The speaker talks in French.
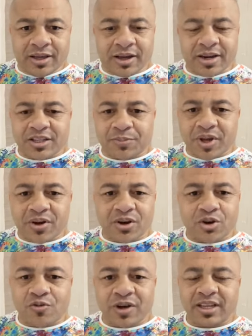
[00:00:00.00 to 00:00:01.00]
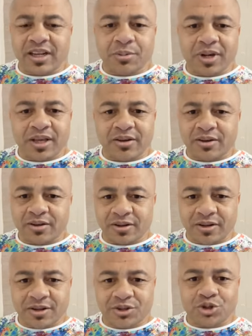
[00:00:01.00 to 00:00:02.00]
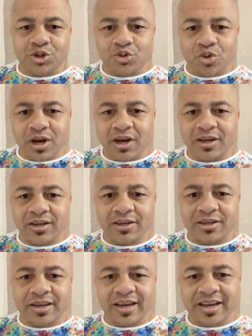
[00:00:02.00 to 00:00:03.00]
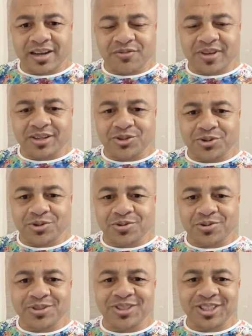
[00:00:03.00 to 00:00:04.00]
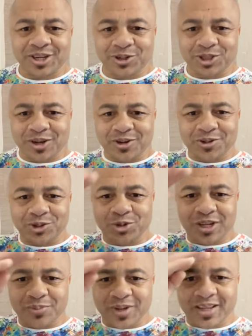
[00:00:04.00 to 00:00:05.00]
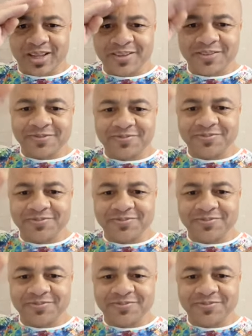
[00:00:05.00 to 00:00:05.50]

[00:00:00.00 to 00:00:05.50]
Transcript: en espérant qu'on va célébrer euh, ce soir la qualification. Ciao, ciao, je vois les palais.